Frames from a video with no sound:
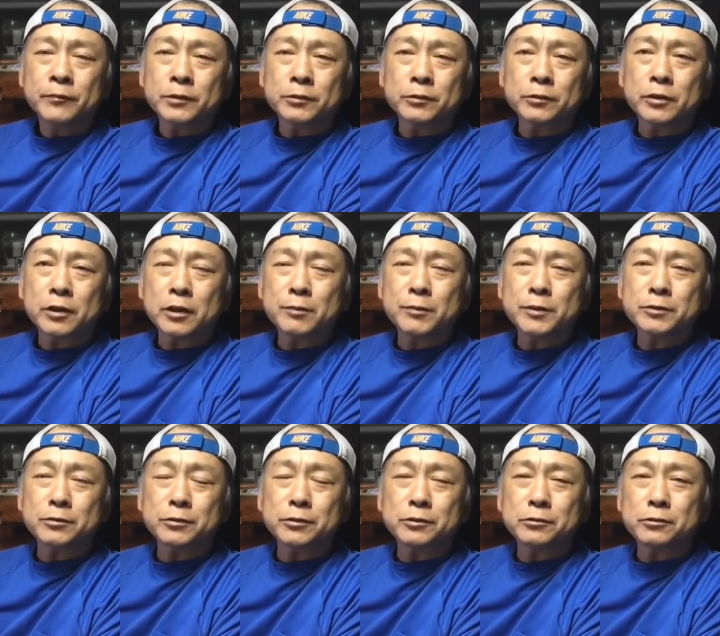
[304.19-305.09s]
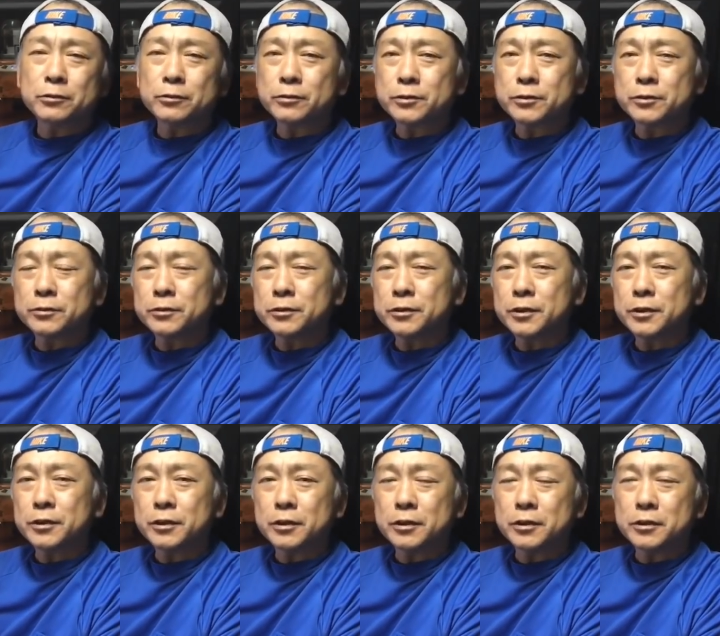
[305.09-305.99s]
うど高松港入港の寸
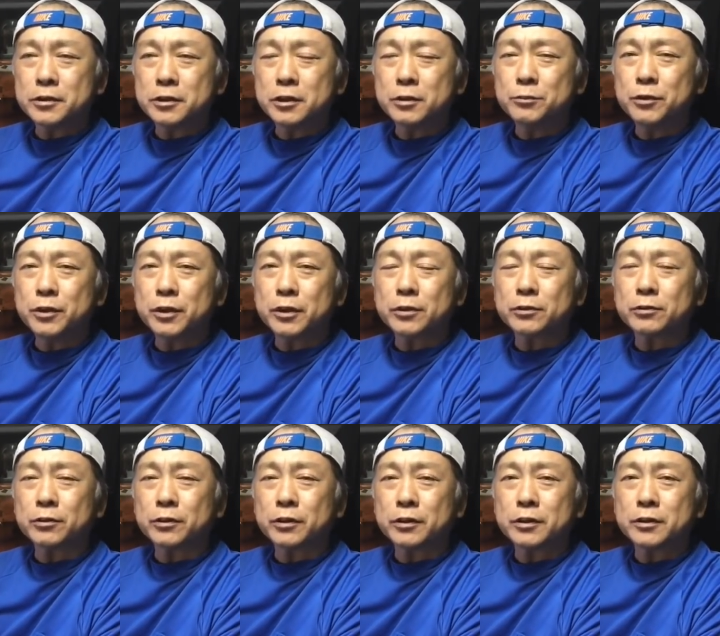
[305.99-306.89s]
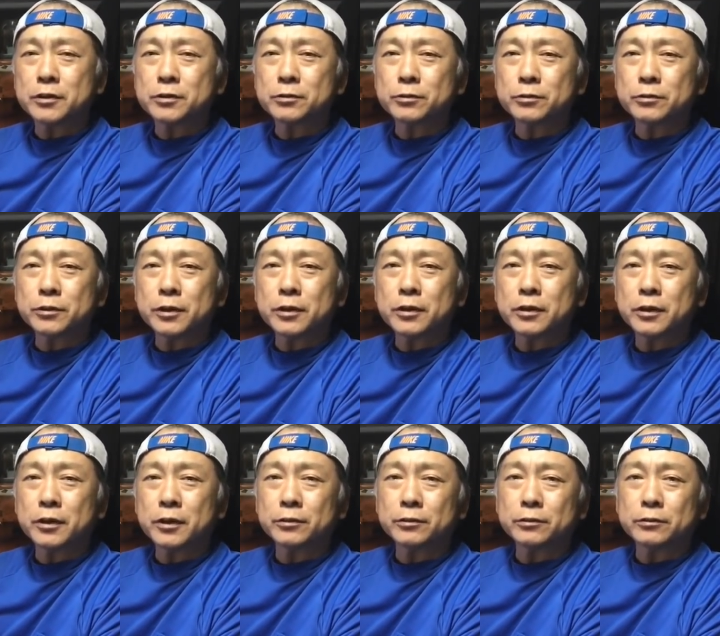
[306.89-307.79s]
前に西に向けた時にちょうどね
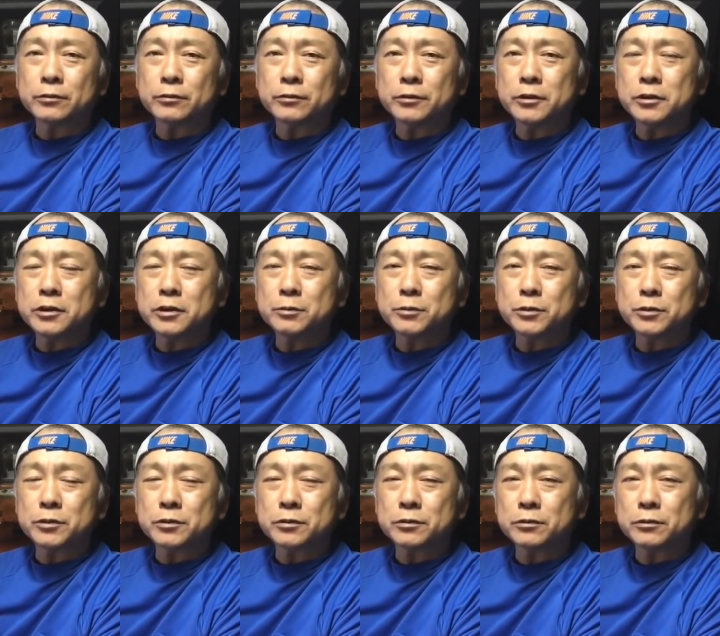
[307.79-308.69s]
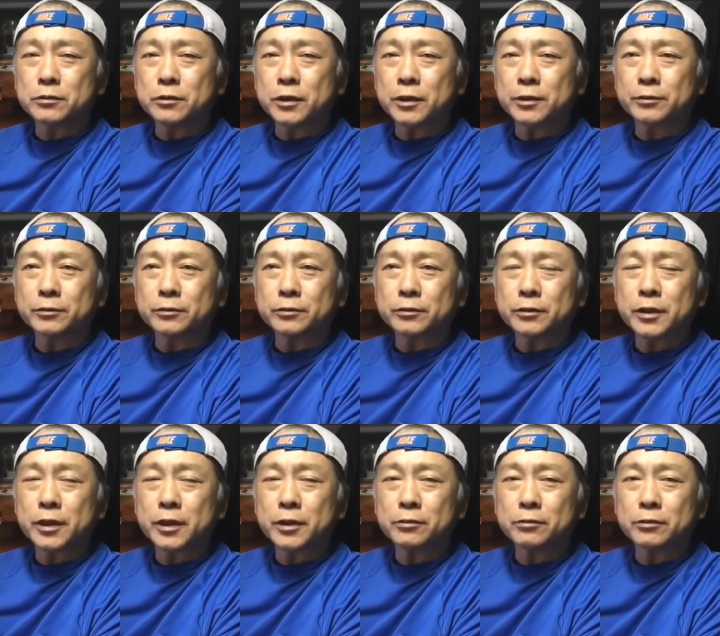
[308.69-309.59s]
あの日没のあの
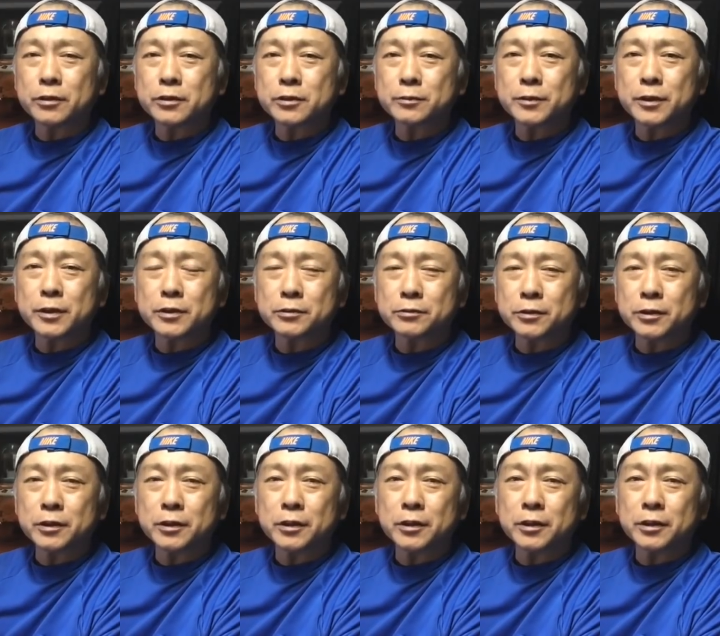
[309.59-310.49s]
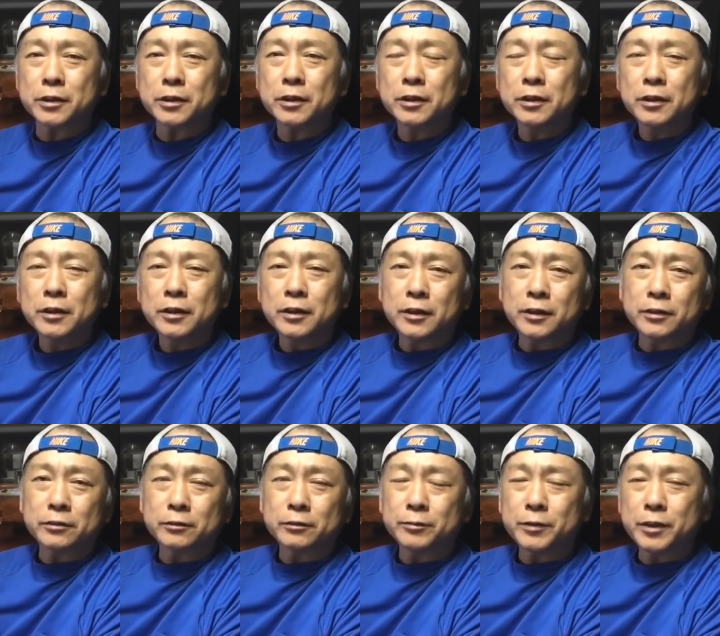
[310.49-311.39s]
太陽が素晴らしく綺麗に
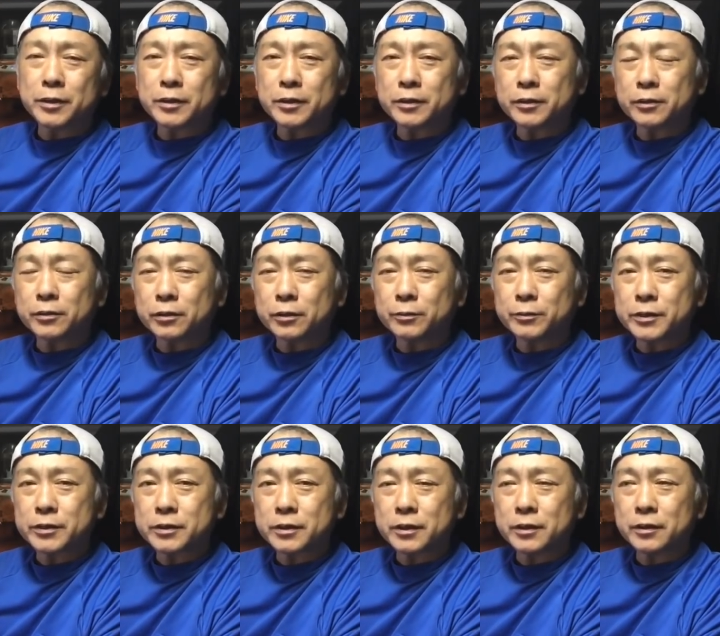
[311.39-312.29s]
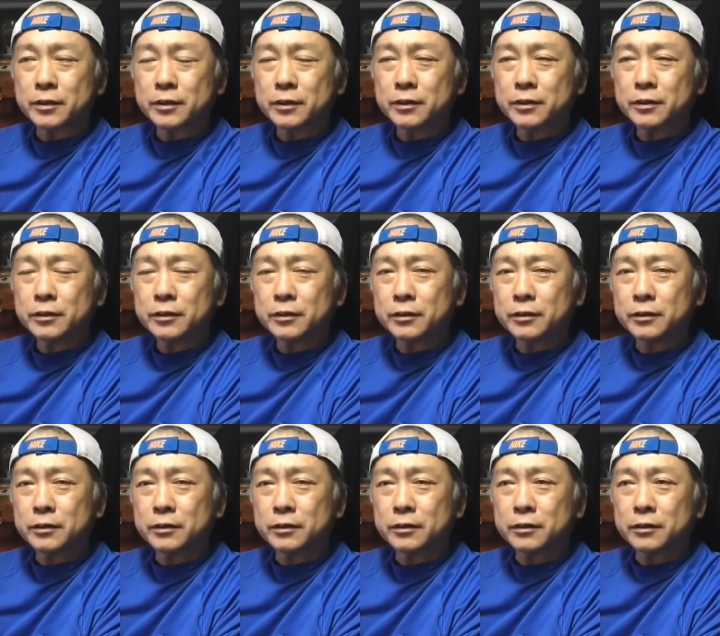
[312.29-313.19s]
あに見えたんで撮りました、
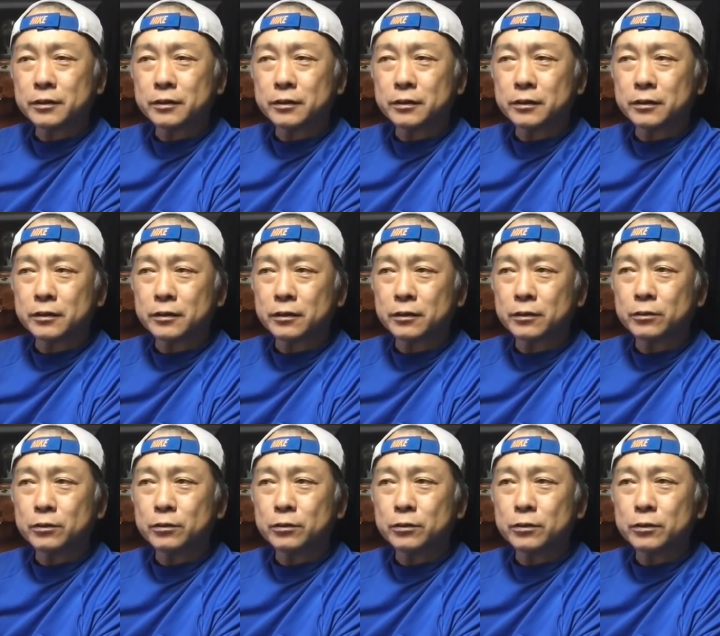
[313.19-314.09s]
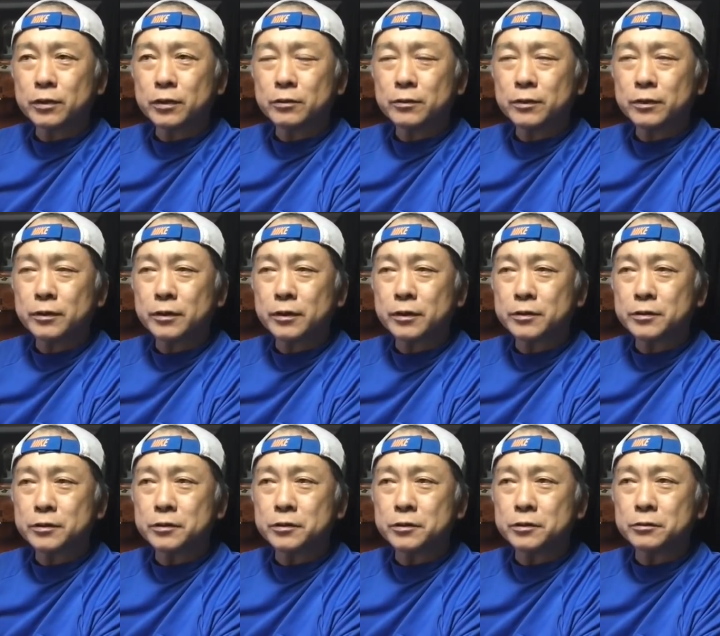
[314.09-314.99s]
えー、これはね
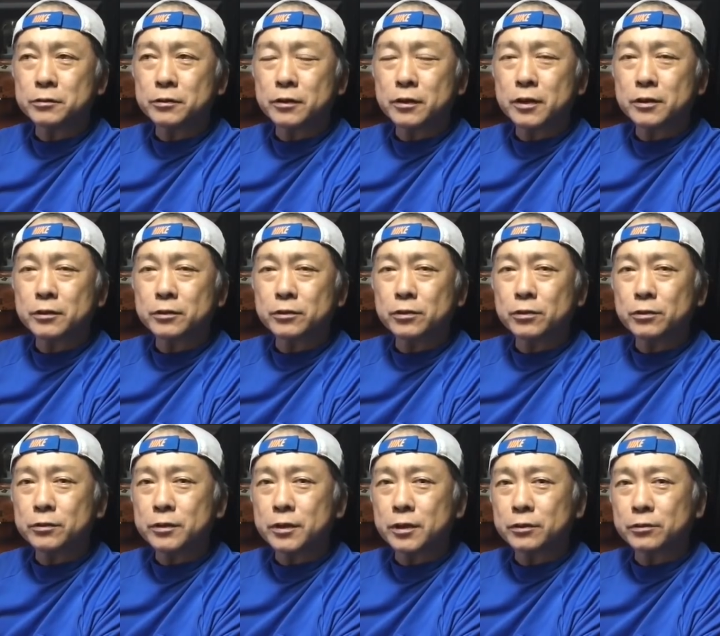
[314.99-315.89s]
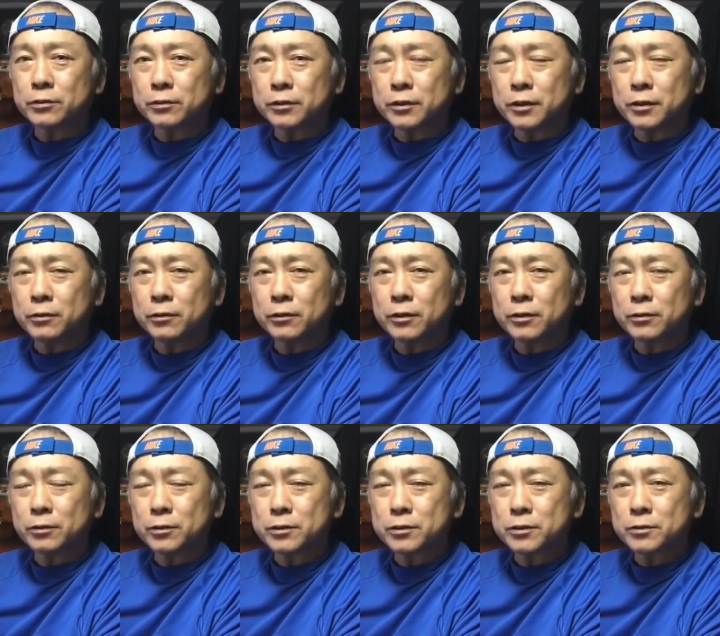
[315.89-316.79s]
10カットぐらい撮っていろん
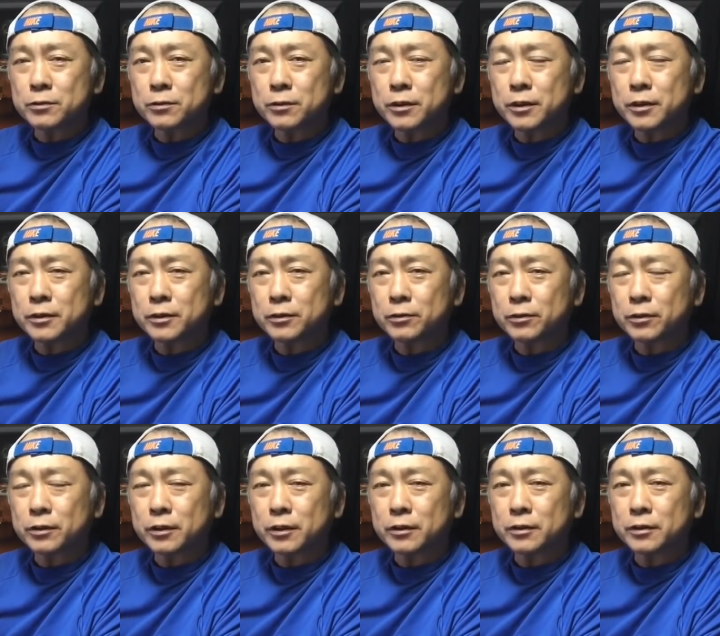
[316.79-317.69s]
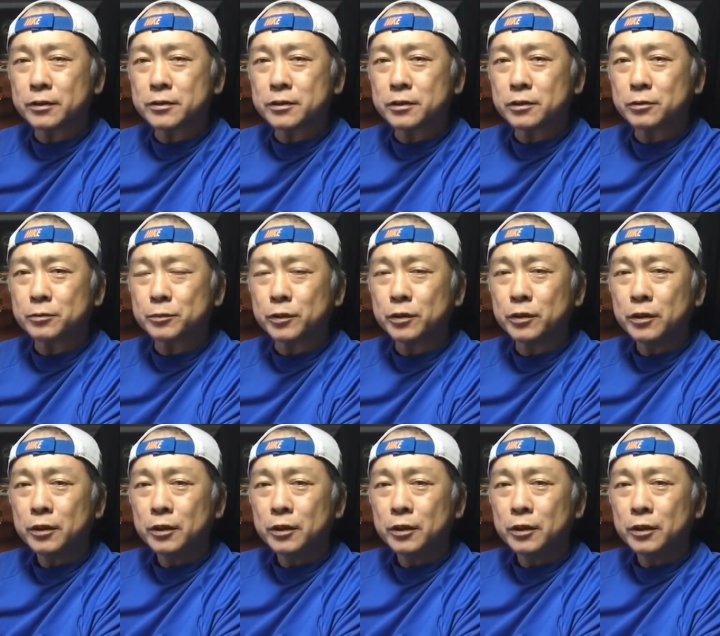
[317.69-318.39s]
な露出を変えて撮ったんですけども